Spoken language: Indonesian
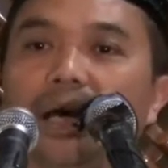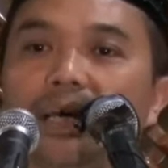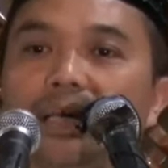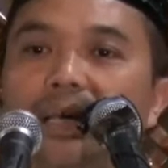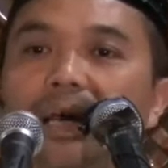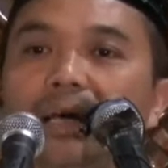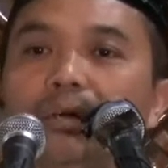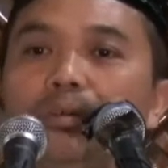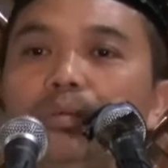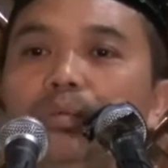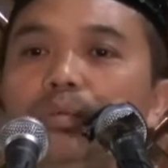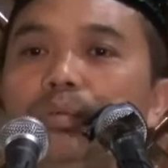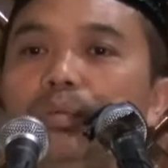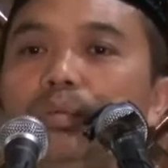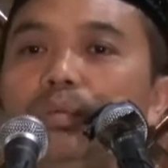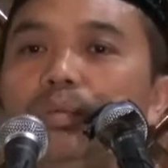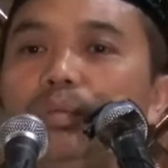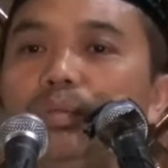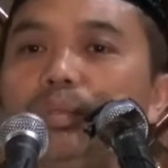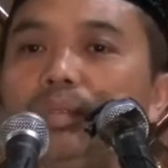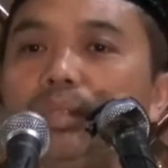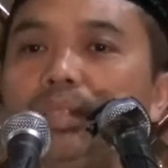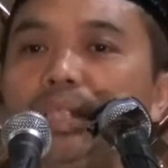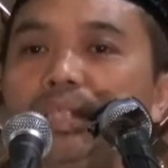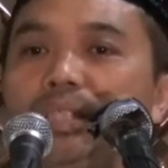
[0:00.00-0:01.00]

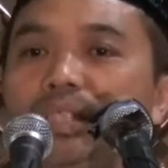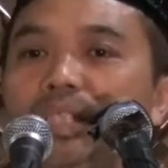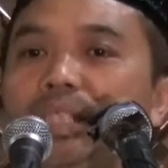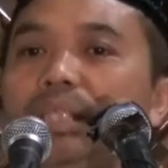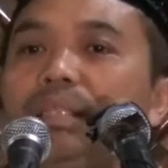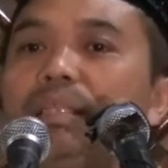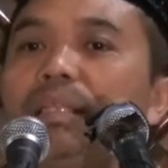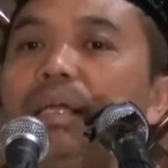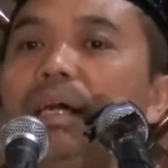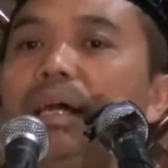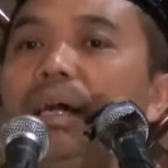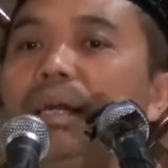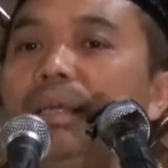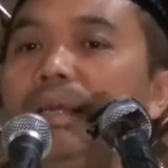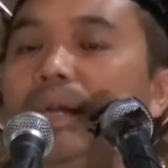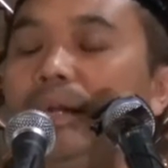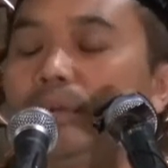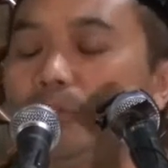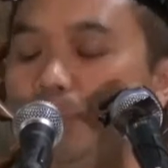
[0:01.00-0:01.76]
ayahku tercinta ayahku